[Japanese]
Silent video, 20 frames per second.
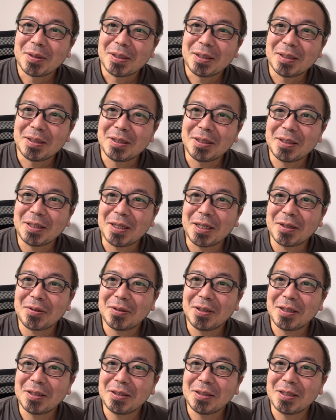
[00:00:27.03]
人生100
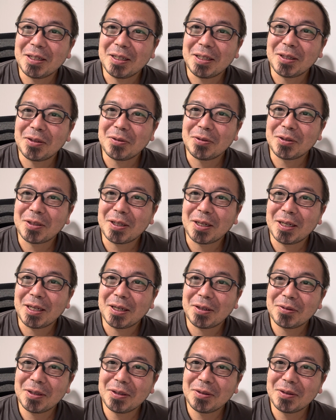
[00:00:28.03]
年時代だとしたら
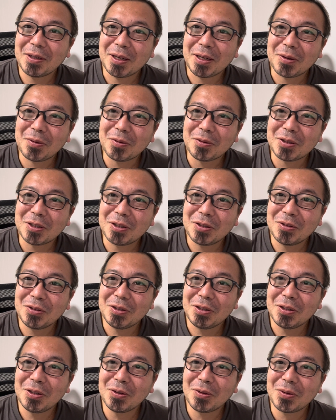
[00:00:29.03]
100年ぐらいこう地球
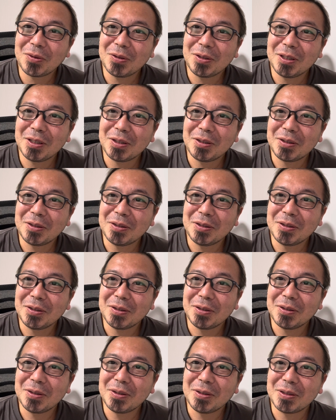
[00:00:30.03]
に旅行に行
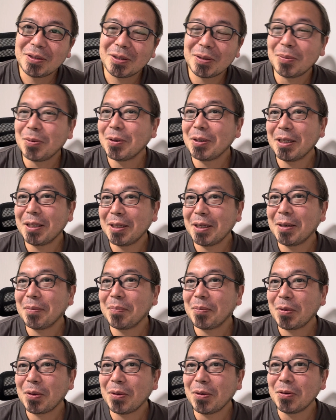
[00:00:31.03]
くつもりでね
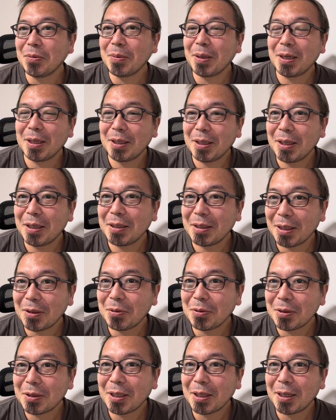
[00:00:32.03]
こう生まれてきた
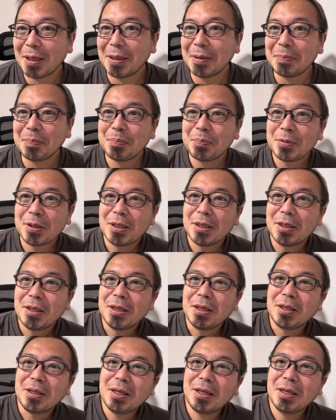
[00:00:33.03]
としたら
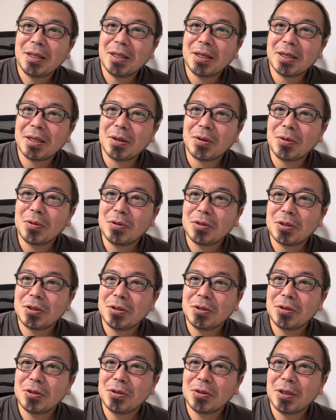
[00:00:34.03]
ねなんかこの地
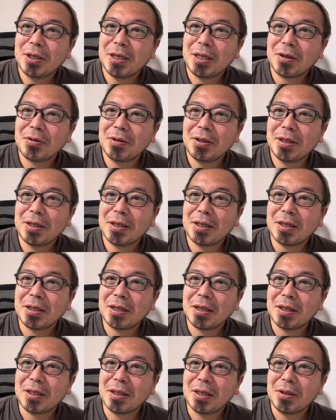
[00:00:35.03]
球上で100年間
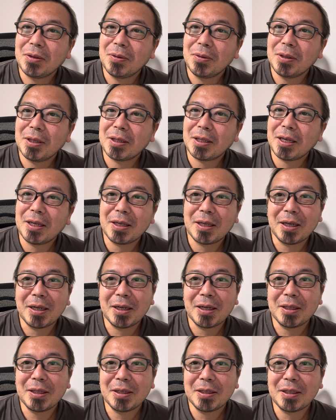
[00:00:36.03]
かけてどんな体験
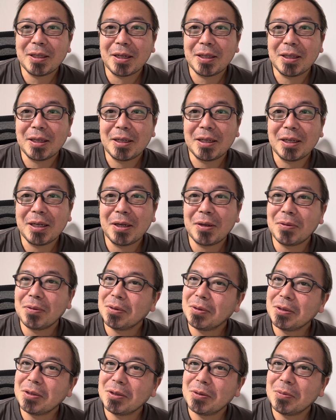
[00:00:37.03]
ができたらねいや本
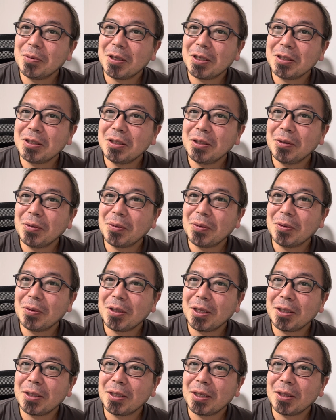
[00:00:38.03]
当に素晴らしい旅行
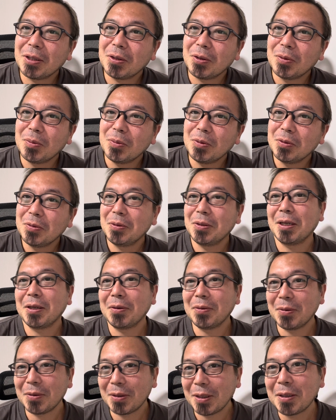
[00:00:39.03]
だったって思うんだ
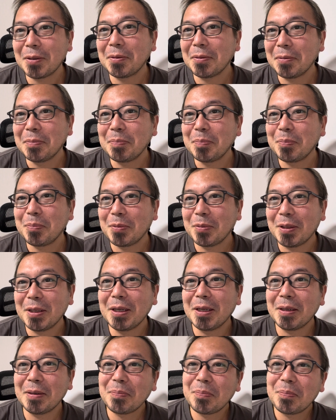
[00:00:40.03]
ろうかとね